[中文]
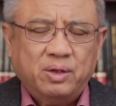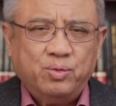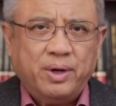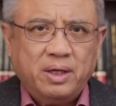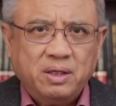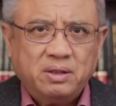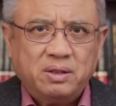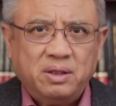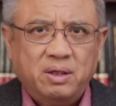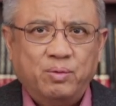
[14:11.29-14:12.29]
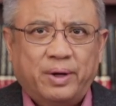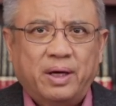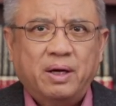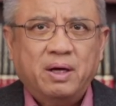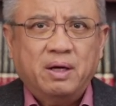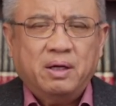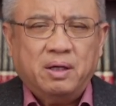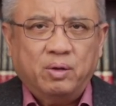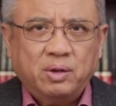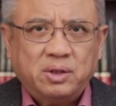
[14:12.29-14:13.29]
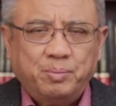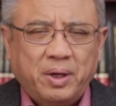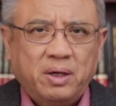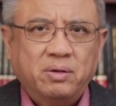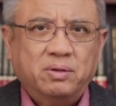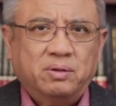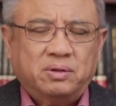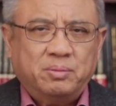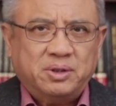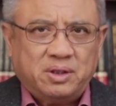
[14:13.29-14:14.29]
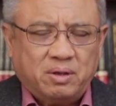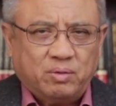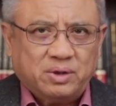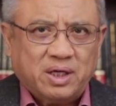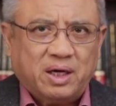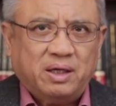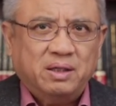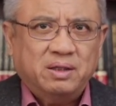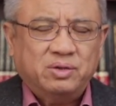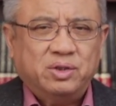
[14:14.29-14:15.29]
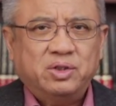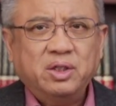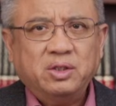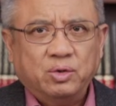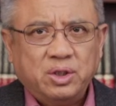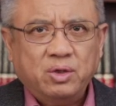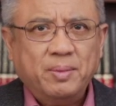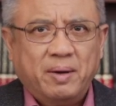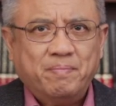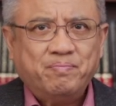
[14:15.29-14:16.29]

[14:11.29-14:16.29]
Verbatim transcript: 原因是因为俄罗斯背后有这么几个国家，就是新轴心嘛。